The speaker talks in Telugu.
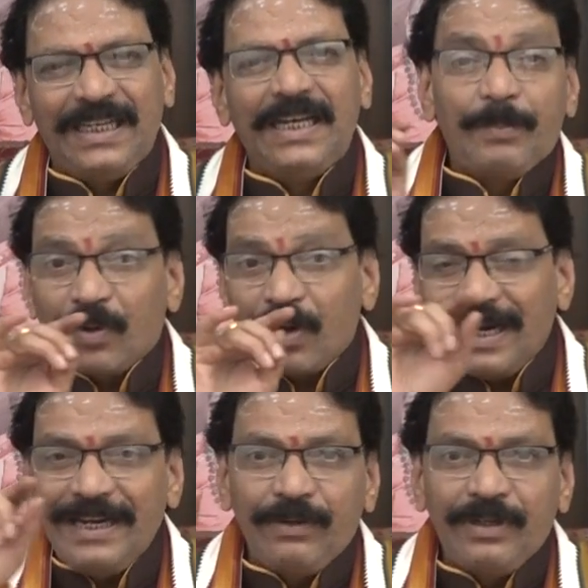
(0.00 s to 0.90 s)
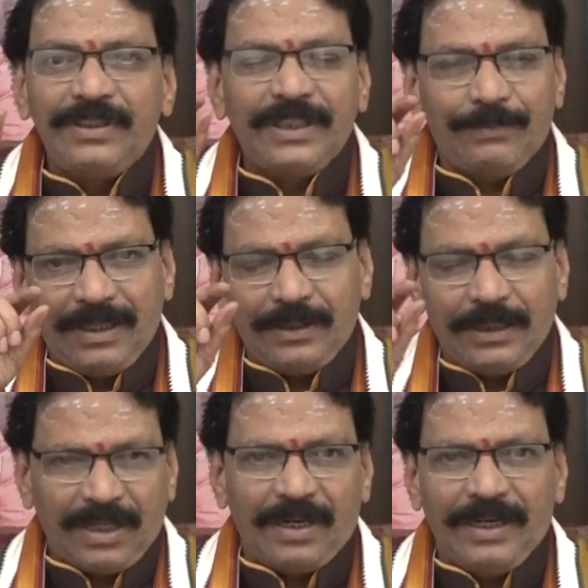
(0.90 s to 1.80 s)
ఇప్పుడు ఒక్కొక్క లైన్ గురించి చెప్తాను
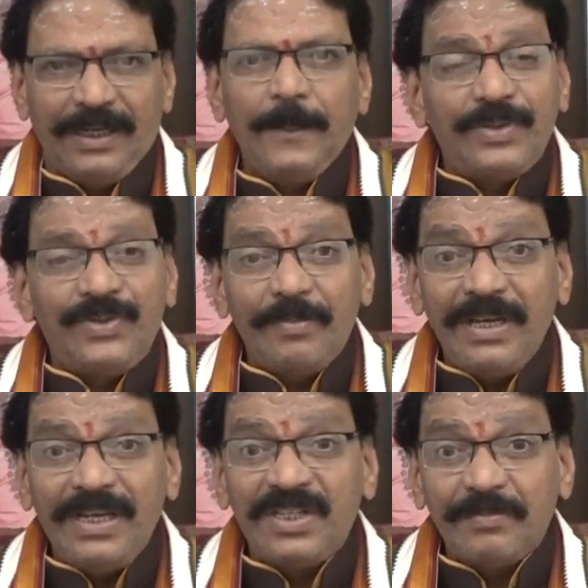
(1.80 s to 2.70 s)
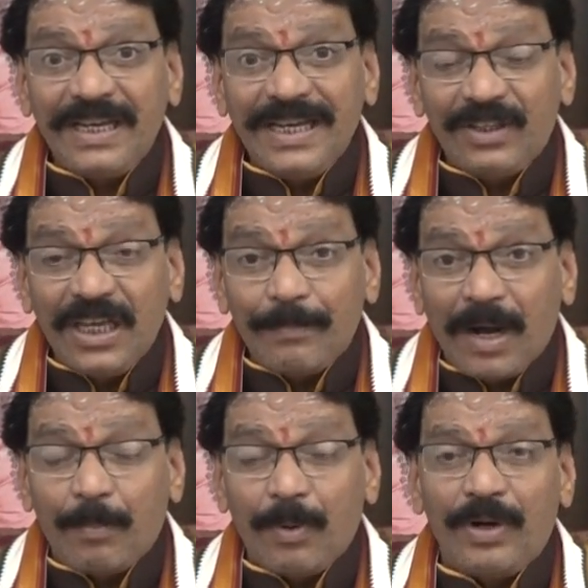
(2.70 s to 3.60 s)
చెప్తానండి జమి జమయతే
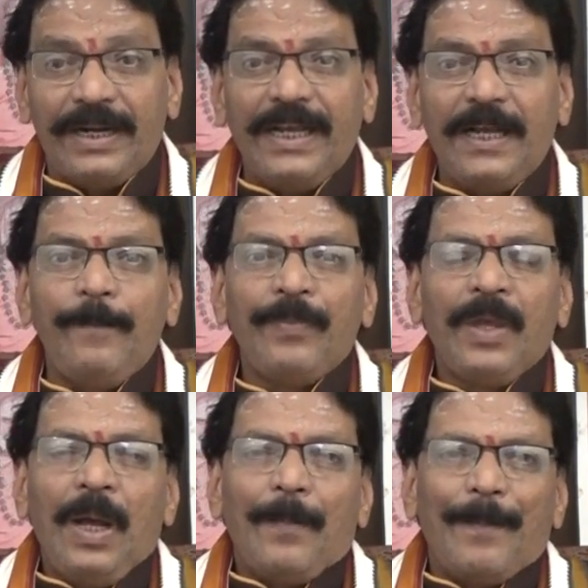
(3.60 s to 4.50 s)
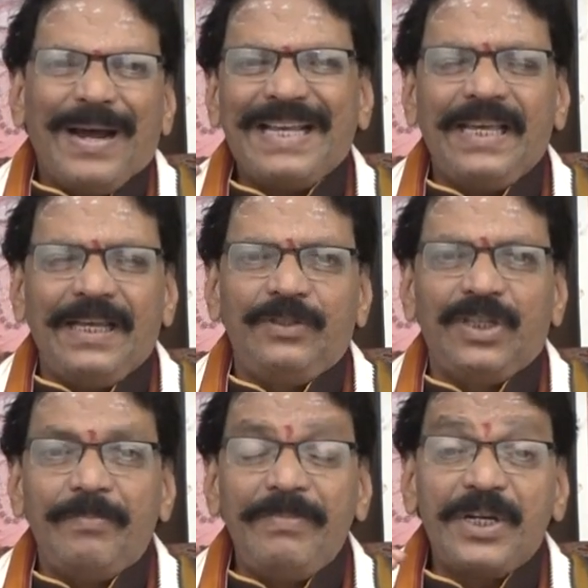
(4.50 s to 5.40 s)
పాపం అంటే మనకి
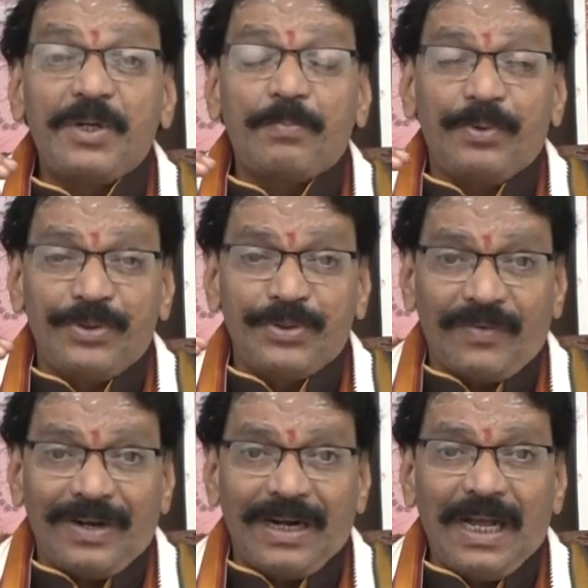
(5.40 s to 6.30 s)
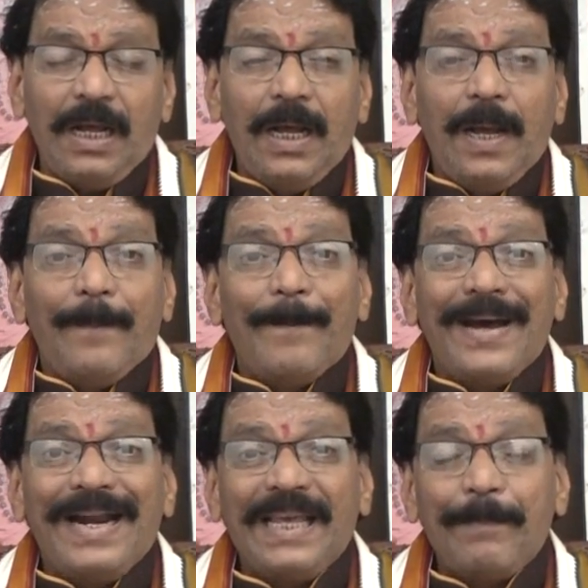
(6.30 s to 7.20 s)
జమ్మి చెట్టు పూజించడం వలన
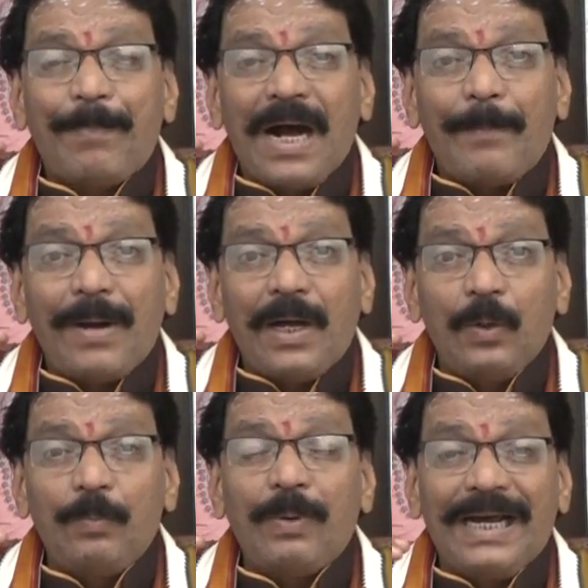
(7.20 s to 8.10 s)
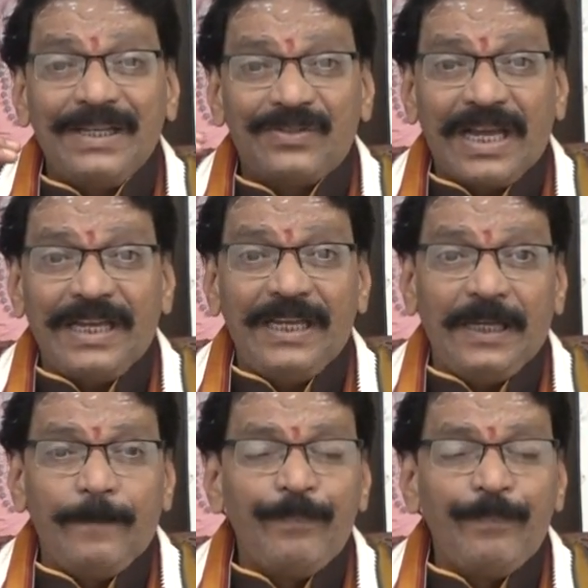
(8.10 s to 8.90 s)
మనకి పాపాలు హరిస్తాయి